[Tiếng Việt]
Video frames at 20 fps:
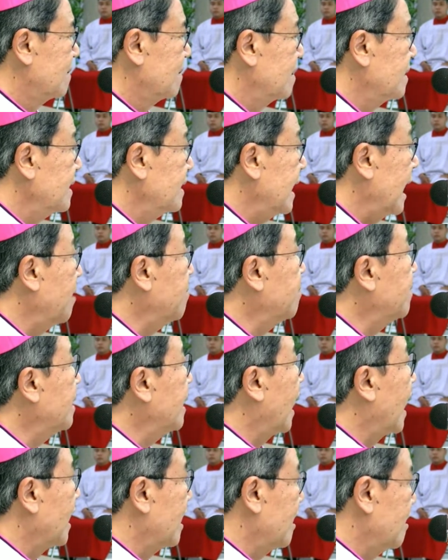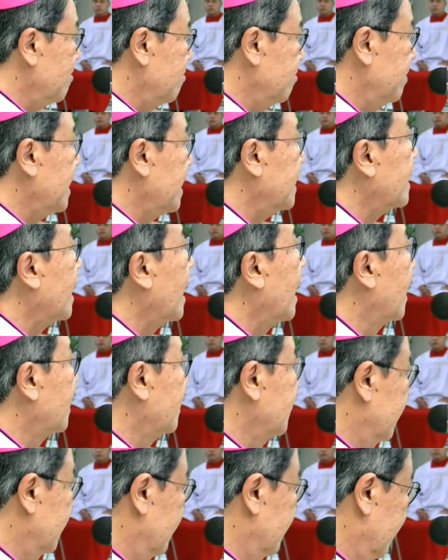nó đem lại bình
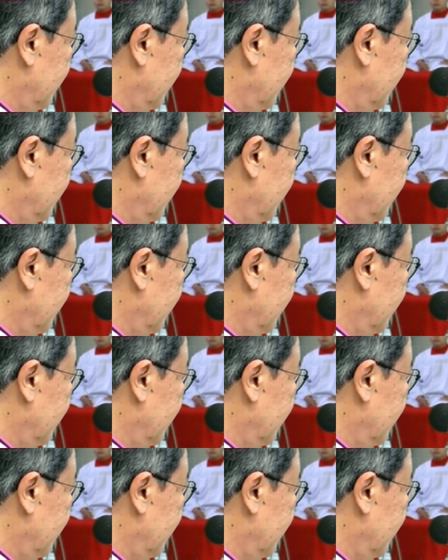an